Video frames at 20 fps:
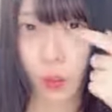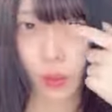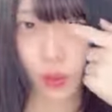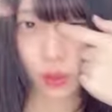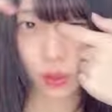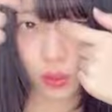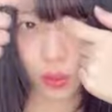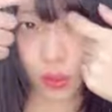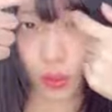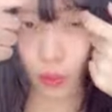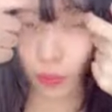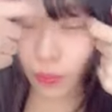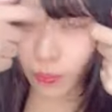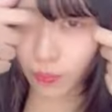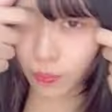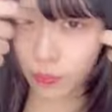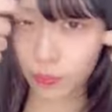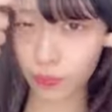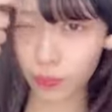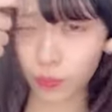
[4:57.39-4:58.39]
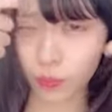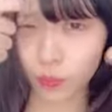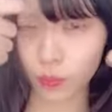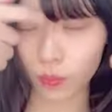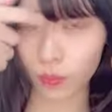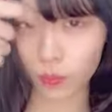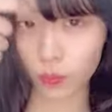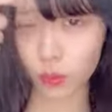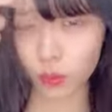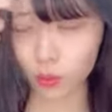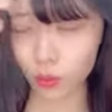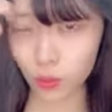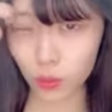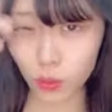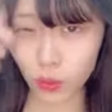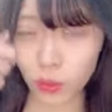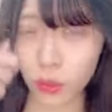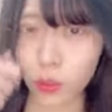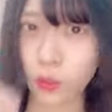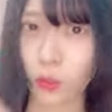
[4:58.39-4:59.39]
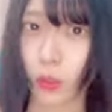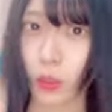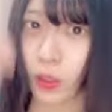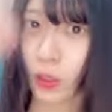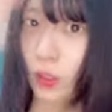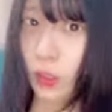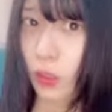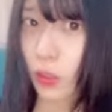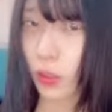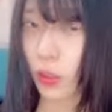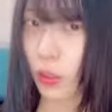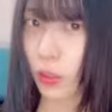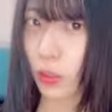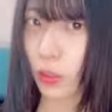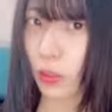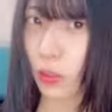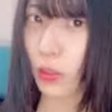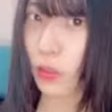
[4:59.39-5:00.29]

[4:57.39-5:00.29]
はさ今日さ今